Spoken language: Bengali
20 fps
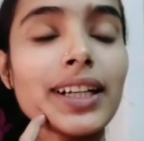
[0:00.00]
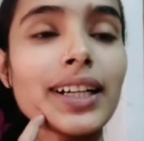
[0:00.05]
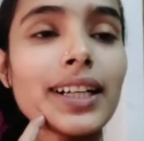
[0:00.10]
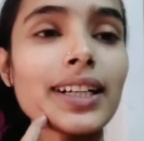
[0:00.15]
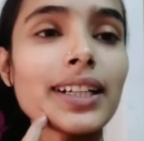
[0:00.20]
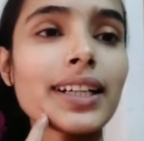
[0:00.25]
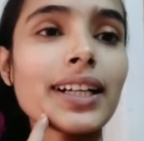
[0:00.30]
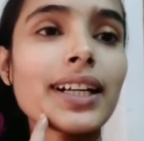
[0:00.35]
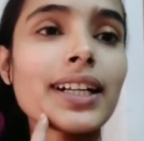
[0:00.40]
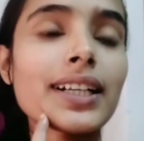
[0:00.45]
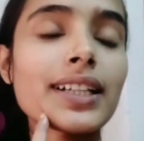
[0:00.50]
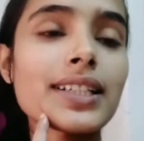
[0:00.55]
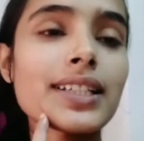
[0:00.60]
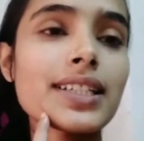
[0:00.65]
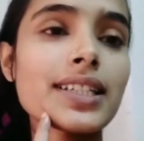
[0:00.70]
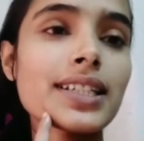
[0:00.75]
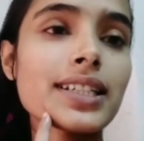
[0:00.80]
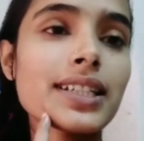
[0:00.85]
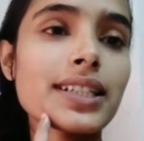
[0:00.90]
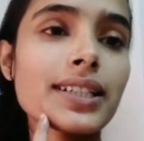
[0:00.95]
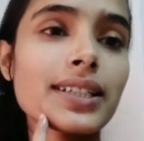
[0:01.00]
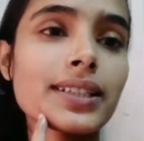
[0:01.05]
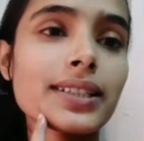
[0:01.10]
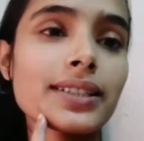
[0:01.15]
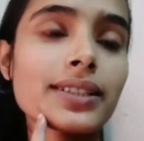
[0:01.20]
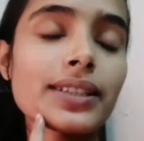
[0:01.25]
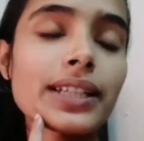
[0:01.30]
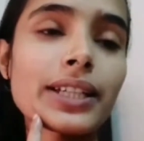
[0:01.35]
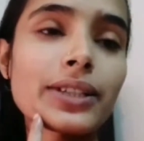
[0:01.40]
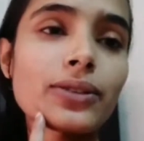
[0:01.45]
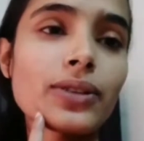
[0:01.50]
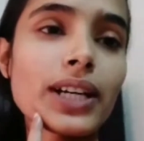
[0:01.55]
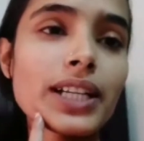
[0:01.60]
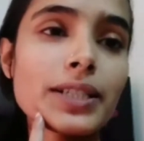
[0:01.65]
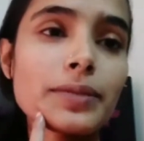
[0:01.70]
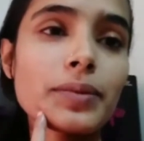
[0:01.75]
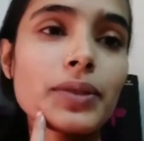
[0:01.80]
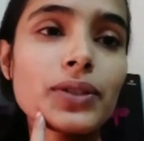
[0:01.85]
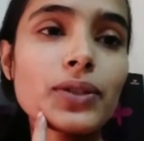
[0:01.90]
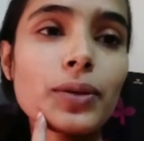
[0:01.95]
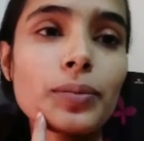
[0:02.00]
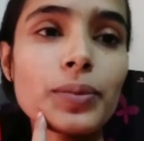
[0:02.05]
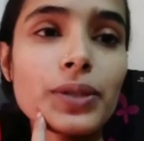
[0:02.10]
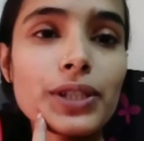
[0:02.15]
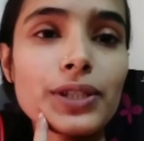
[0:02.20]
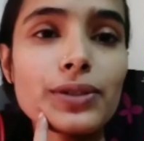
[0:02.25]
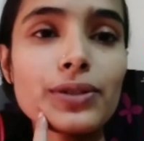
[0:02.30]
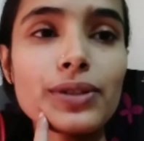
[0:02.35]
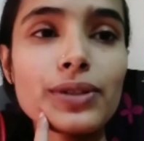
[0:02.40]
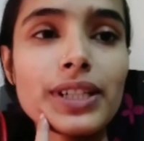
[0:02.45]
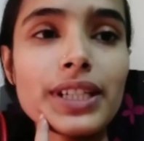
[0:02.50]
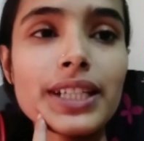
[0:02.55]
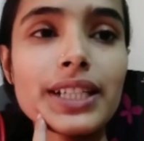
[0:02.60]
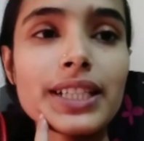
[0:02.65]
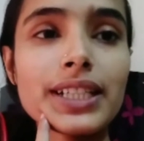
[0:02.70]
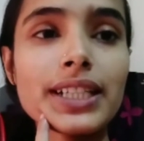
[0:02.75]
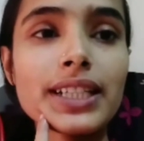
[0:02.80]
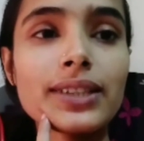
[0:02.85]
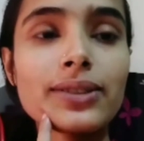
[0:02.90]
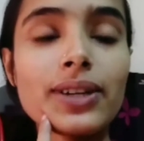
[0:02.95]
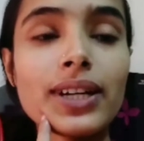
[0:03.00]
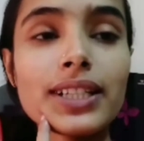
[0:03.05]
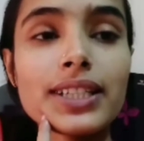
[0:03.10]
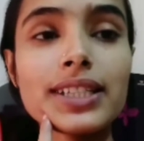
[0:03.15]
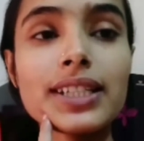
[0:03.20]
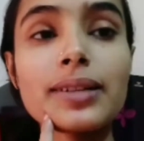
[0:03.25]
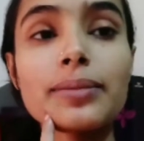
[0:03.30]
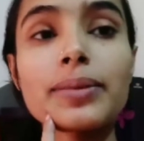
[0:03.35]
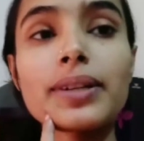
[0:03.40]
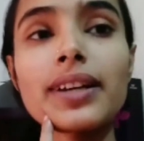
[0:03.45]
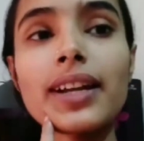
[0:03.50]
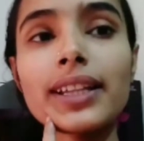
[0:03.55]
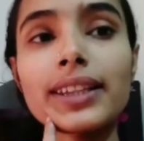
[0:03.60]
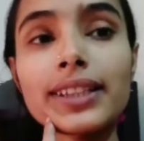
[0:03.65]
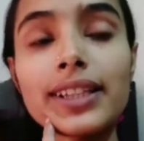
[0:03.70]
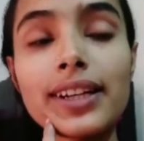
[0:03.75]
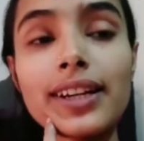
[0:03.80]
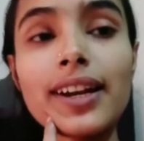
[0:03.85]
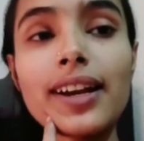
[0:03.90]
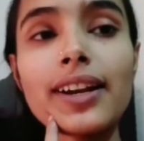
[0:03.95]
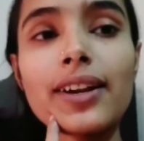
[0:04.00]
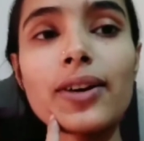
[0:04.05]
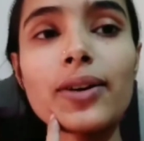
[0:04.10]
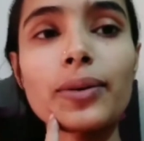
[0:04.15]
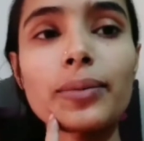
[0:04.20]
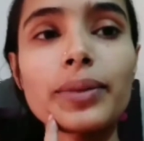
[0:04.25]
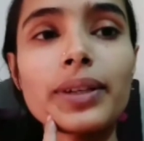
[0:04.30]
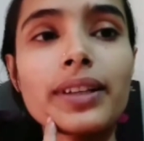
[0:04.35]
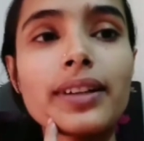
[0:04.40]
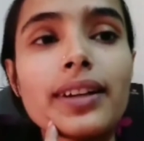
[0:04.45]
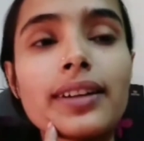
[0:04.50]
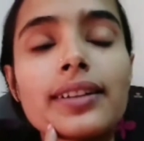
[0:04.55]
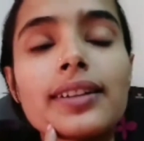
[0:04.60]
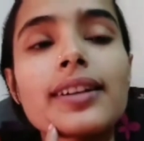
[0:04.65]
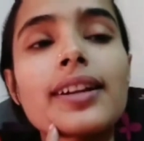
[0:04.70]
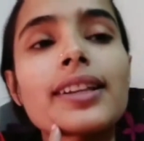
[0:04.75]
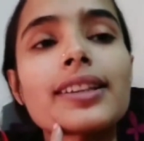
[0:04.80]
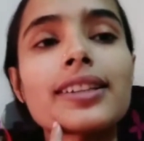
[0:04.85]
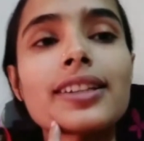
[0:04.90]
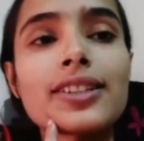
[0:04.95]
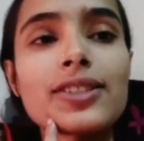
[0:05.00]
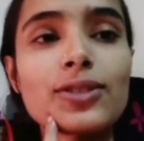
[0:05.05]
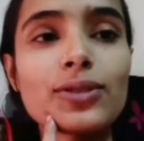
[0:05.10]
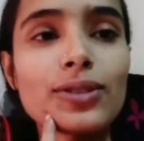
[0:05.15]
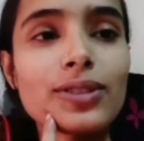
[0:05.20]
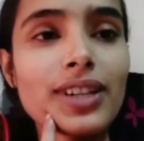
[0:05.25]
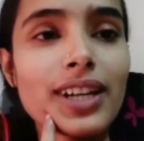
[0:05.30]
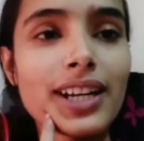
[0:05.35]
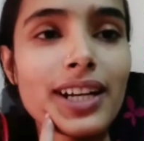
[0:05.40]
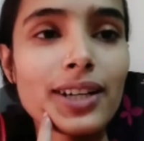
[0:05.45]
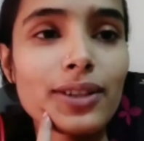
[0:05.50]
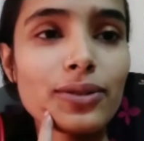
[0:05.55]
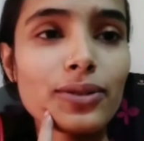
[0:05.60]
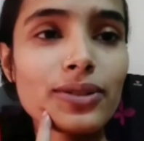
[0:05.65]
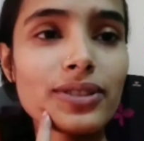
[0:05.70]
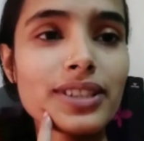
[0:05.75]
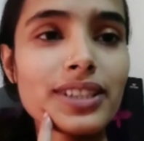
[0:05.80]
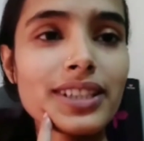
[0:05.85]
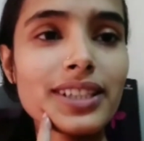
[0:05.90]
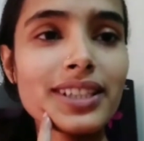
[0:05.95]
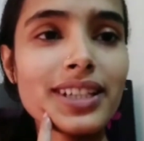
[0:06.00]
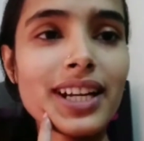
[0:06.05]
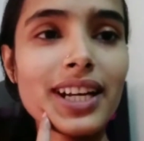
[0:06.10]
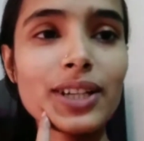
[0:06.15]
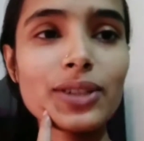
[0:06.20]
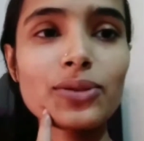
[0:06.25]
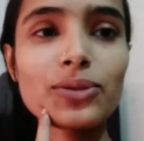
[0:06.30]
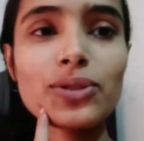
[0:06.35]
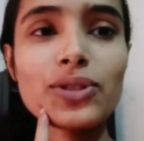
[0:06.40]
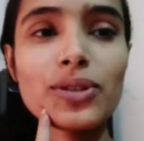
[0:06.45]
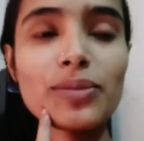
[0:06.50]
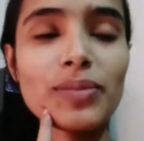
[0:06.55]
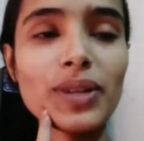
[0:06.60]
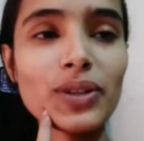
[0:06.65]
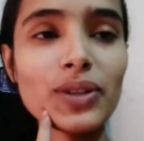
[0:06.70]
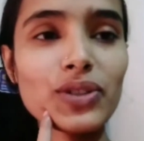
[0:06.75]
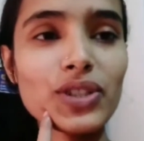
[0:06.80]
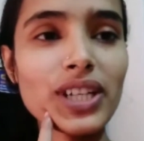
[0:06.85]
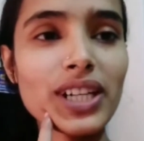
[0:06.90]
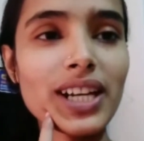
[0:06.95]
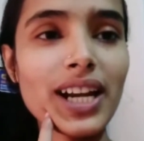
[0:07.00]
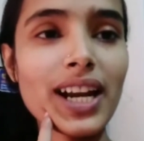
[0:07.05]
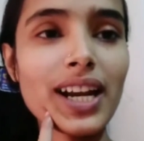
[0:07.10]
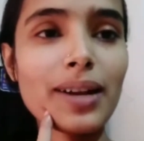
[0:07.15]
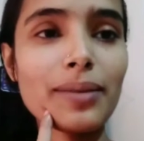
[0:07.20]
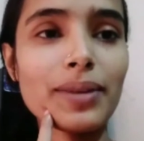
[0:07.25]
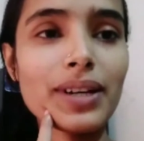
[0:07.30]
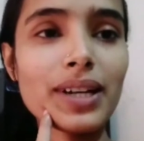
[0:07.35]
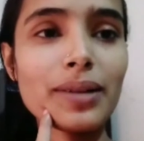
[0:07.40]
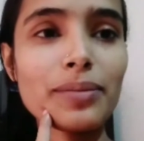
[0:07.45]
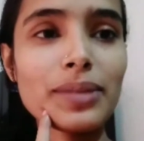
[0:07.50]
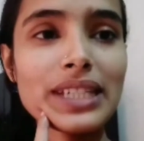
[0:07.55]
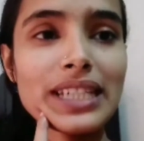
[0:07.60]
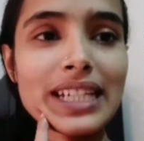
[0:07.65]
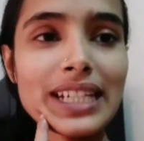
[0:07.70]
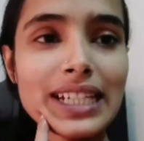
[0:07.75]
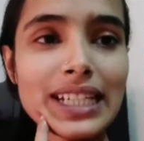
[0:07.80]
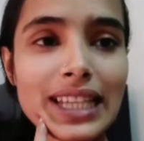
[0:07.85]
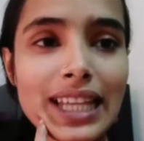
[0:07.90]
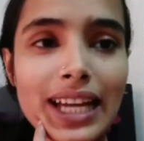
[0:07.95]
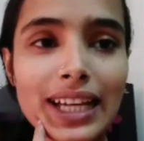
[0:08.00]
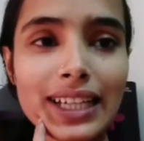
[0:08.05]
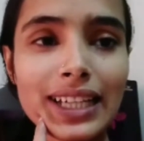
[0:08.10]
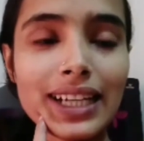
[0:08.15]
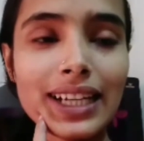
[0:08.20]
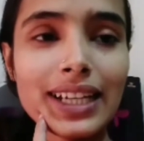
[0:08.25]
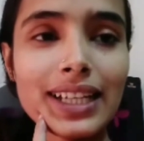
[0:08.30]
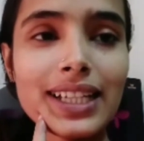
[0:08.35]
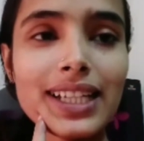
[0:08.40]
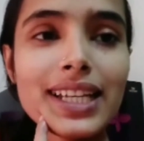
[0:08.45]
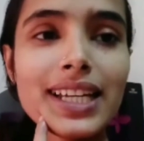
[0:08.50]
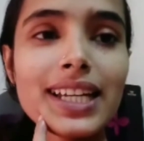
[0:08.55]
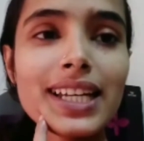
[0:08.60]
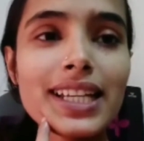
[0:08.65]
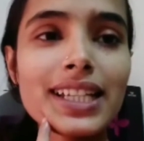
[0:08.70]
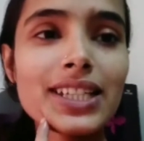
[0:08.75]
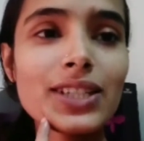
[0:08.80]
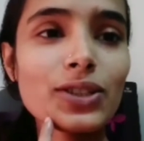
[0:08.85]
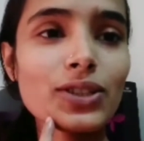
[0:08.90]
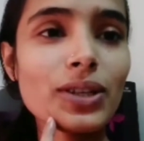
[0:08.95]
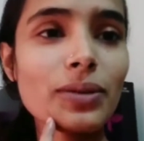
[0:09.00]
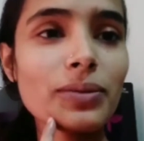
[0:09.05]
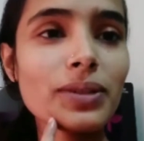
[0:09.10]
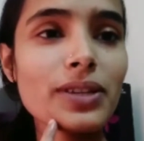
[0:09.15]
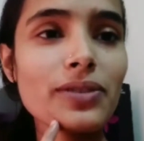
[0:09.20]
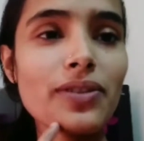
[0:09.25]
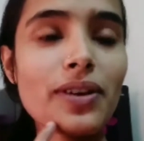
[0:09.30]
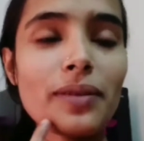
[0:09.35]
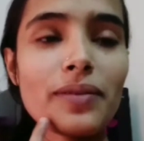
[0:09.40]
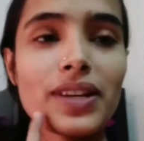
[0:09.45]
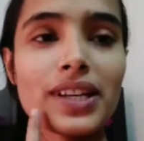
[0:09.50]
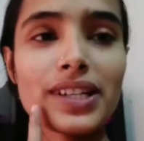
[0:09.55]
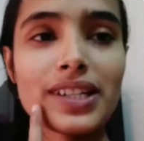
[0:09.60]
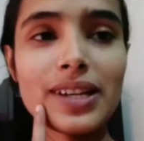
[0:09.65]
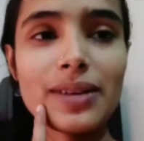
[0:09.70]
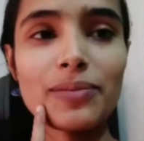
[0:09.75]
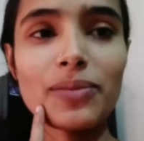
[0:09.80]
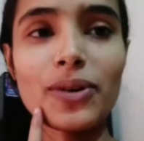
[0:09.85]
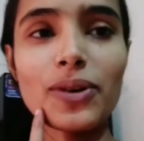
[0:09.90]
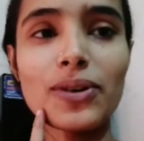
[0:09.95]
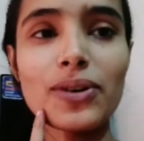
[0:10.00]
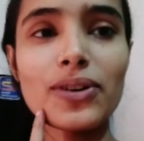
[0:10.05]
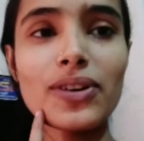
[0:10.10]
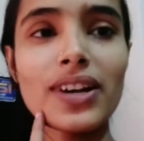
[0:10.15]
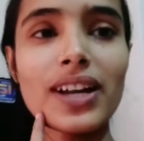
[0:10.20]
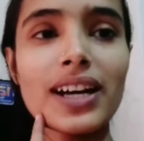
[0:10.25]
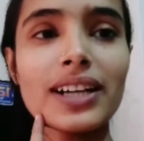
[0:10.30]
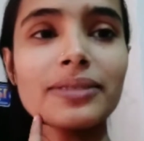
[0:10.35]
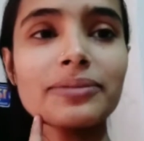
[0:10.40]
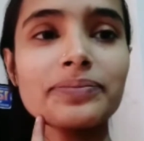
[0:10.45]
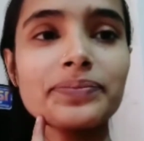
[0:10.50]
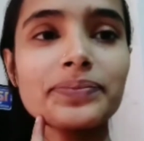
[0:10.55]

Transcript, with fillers: আর কাজ এই তো হাজব্যান্ড তো অফিসে চলে গেছে তো আজকে আবার রাত্রে রান্না হবে কালকে রাত্রে যেহেতু রান্না করছি আর দুজন মানুষের রান্না বান্না বেশি একটা থাকে না যেহেতু আমাদের ফ্যামিলিটা বড় না